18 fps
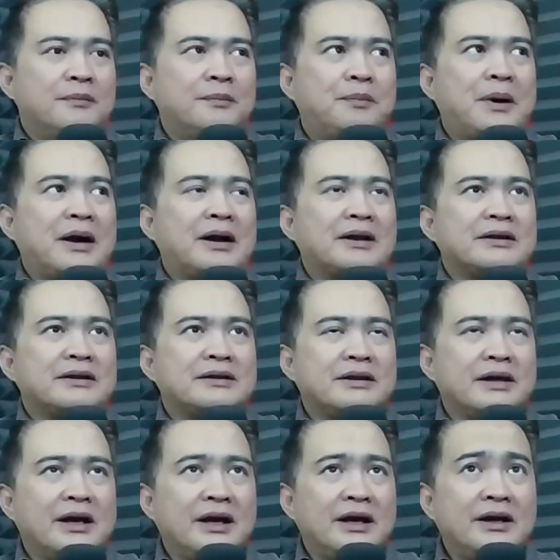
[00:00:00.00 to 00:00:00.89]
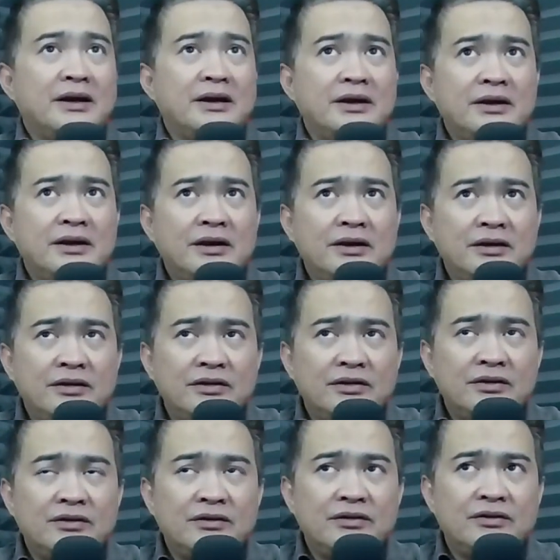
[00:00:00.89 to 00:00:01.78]
Partai
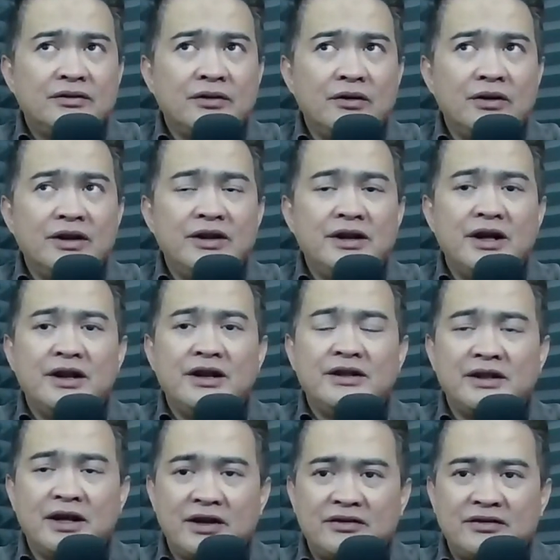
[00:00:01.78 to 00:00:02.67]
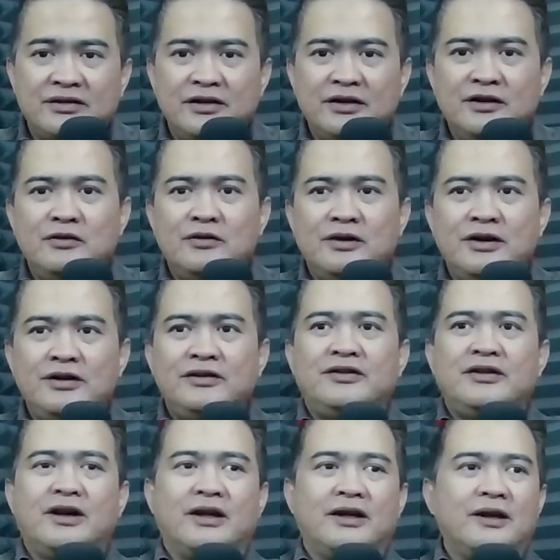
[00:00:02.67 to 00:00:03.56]
Solidaritas
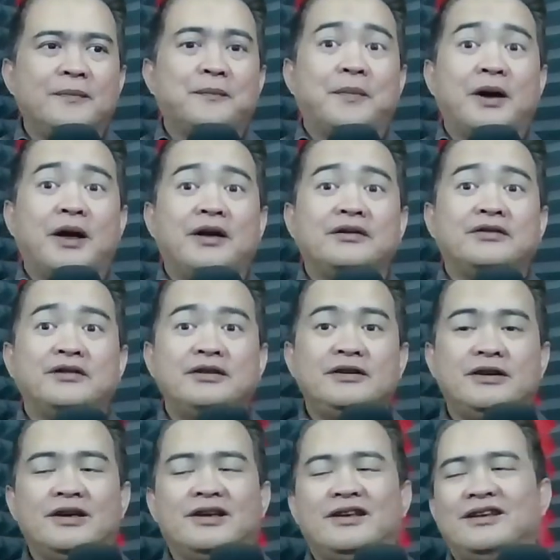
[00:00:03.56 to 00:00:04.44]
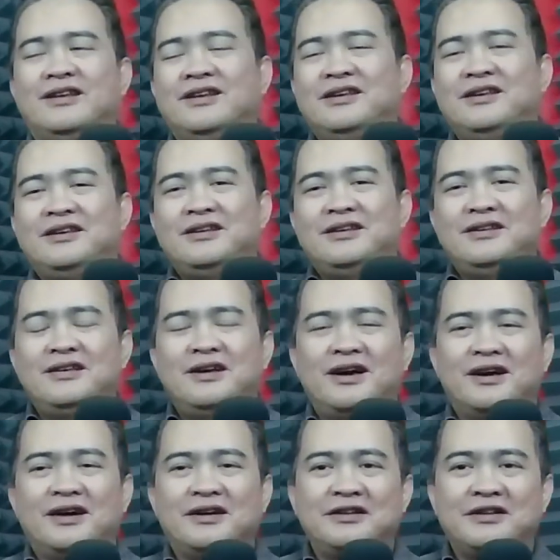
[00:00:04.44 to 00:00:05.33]
Indonesia ya PSI.
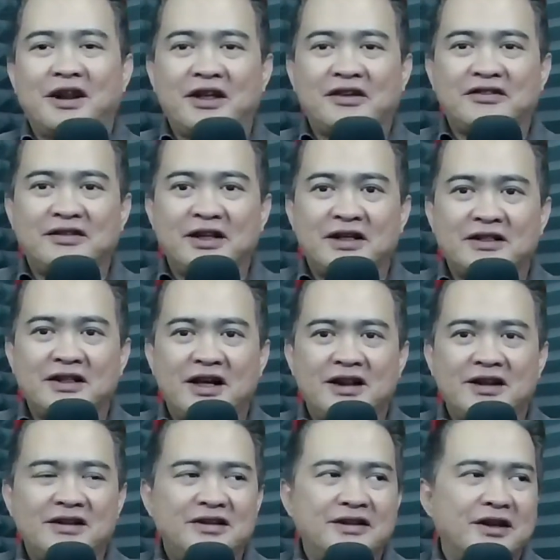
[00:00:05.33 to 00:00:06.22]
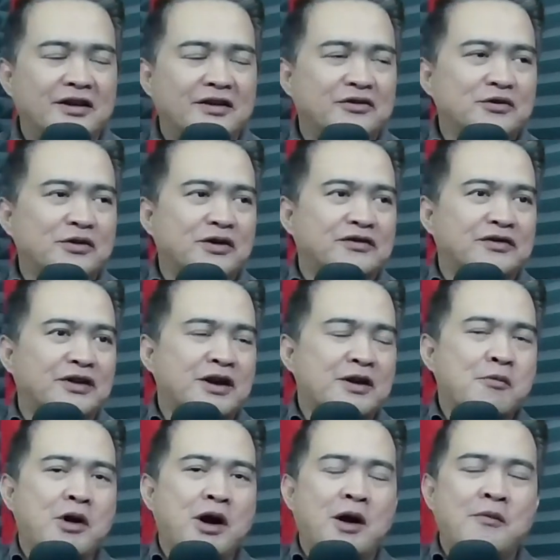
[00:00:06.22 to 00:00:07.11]
Ya, Grace Natali yang sudah
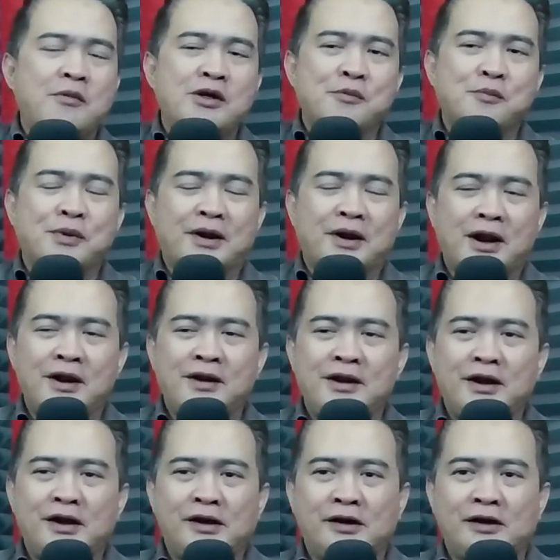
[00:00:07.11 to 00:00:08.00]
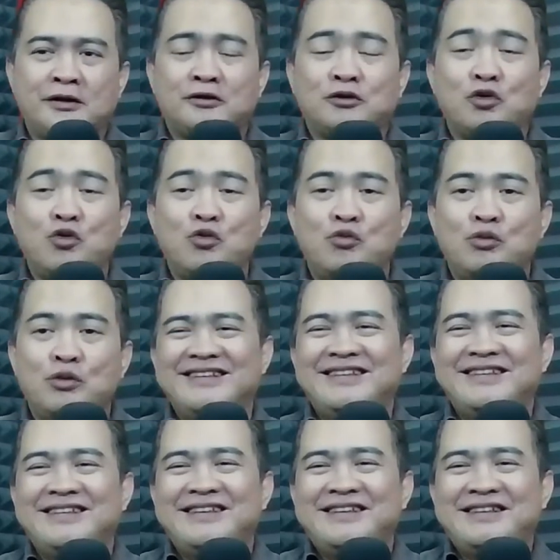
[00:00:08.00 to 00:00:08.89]
sering mengambil perannya ketum
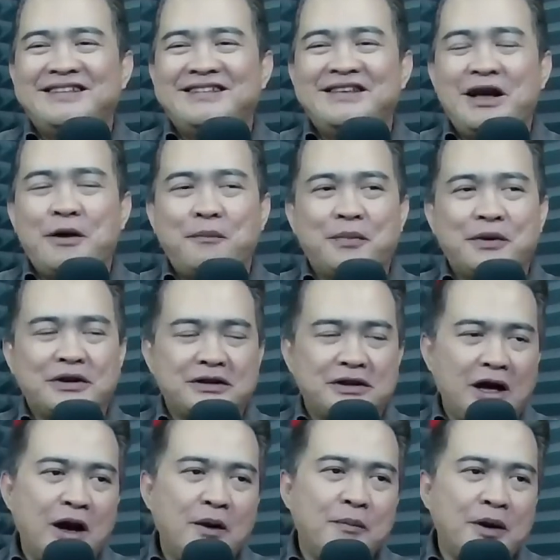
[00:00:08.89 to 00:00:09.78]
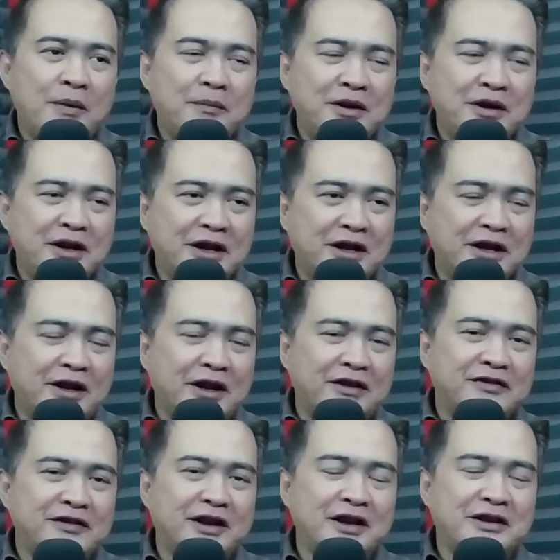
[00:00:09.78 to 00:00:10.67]
yang pertama
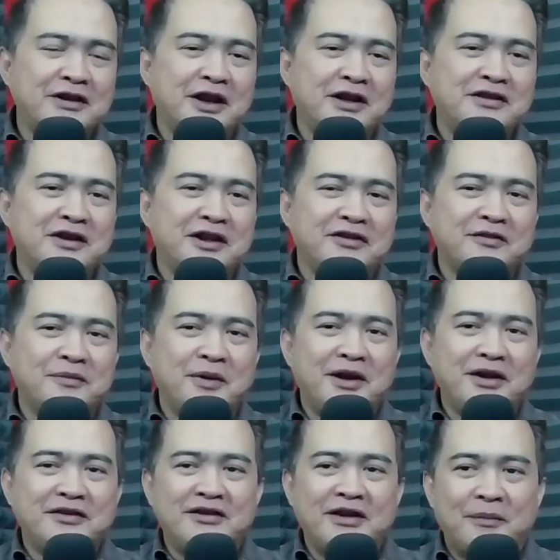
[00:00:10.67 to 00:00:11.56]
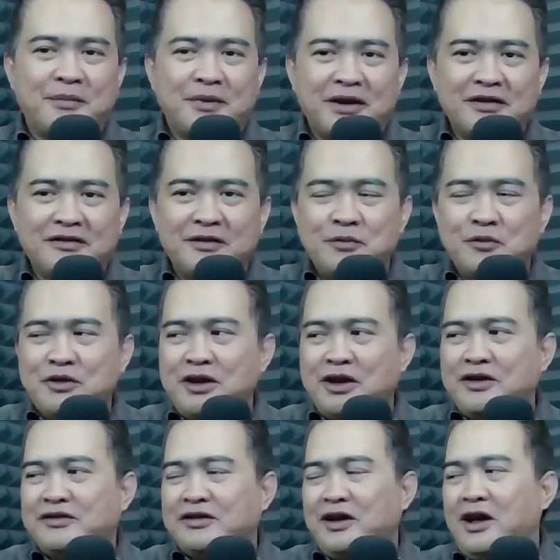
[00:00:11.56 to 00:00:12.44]
mendeklarasikan Ganjar sebagai capres
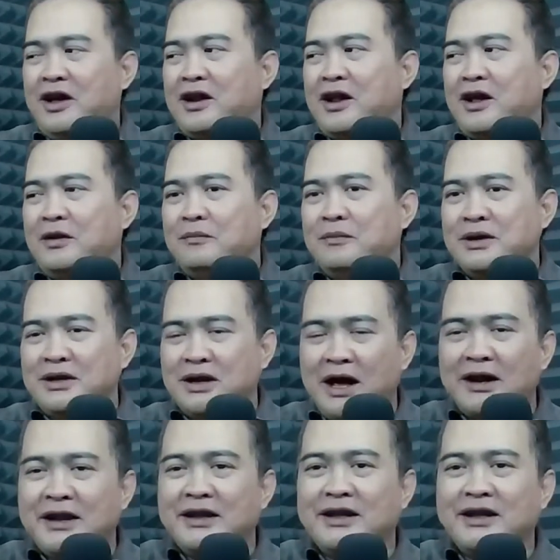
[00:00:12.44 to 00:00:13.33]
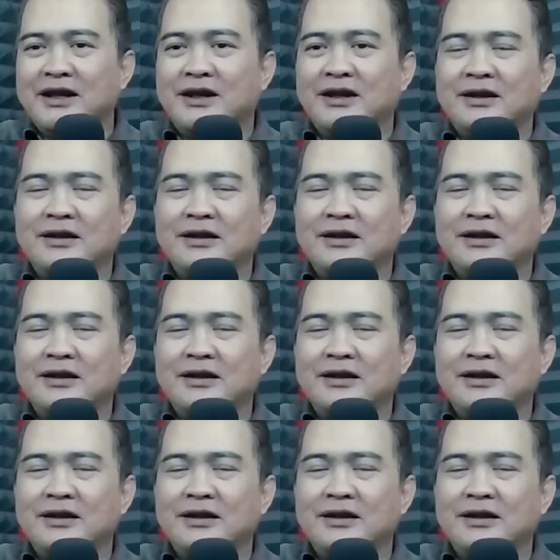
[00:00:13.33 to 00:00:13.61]
kemudian sekarang menarik